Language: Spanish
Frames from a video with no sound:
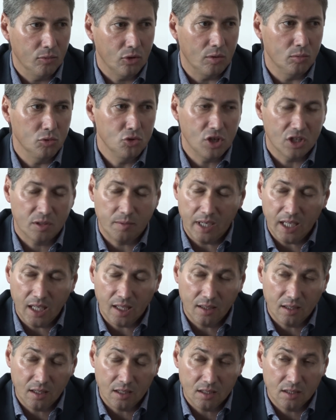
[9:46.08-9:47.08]
con muchas
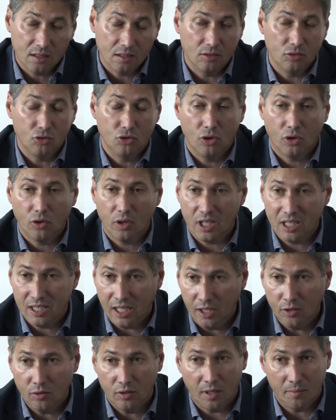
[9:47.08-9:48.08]
variantes. Yo creo que
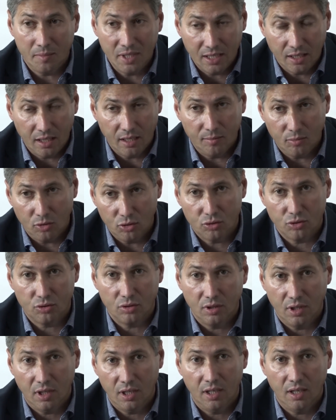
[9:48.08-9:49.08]
este año también
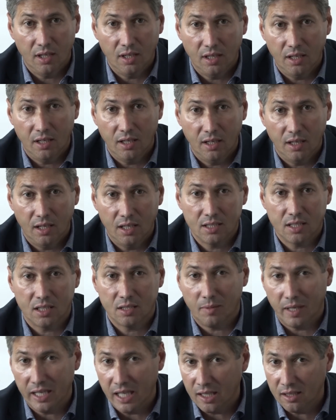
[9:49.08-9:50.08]
tenemos
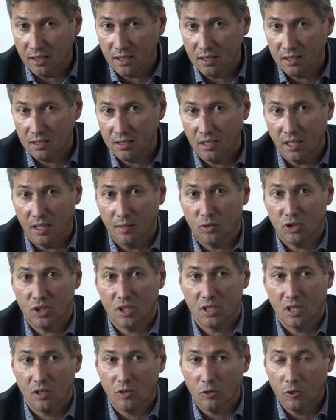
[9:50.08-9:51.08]
esas variantes, tenemos
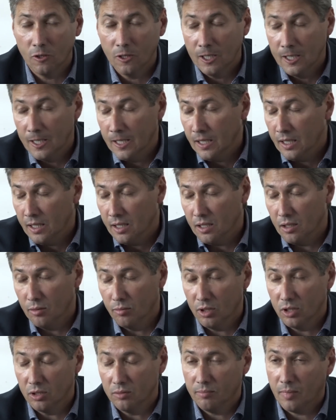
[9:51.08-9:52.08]
ese gol y
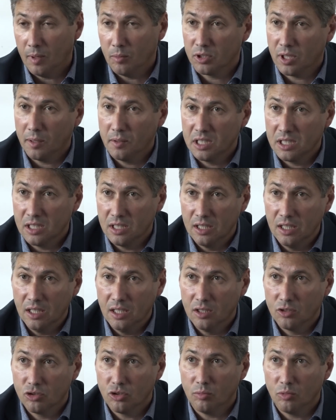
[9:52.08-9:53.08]
bueno, vamos a ver
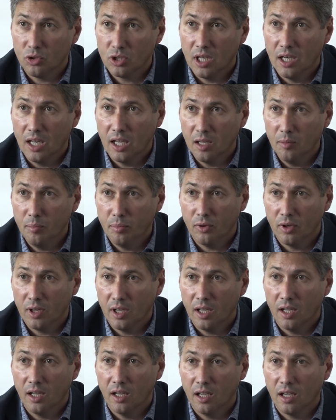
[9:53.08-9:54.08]
si somos el equipo
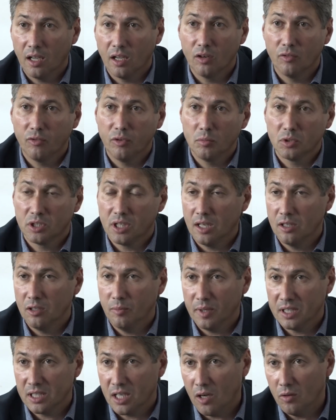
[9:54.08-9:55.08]
que, que, no fuimos el año
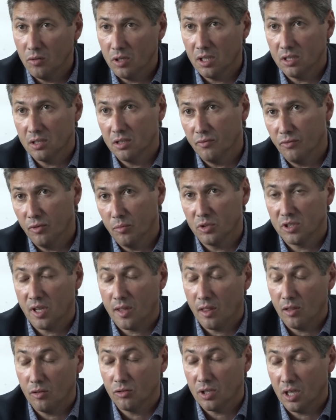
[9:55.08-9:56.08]
pasado y que sí fuimos
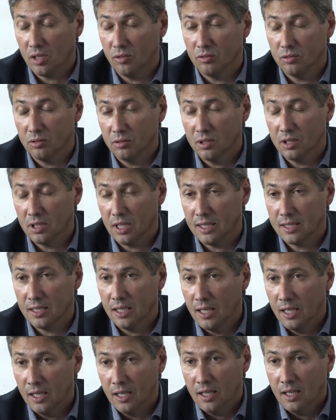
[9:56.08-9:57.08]
hace dos años. ¿no? Esa es,
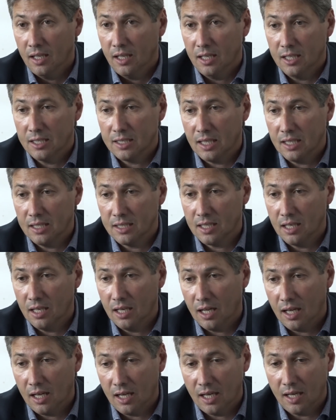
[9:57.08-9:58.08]
esa es
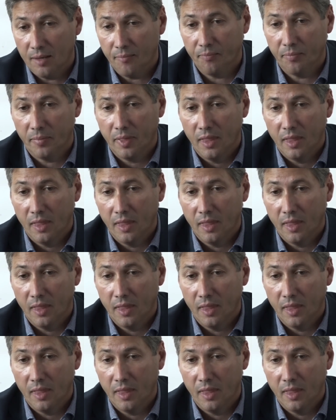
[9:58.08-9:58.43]
la,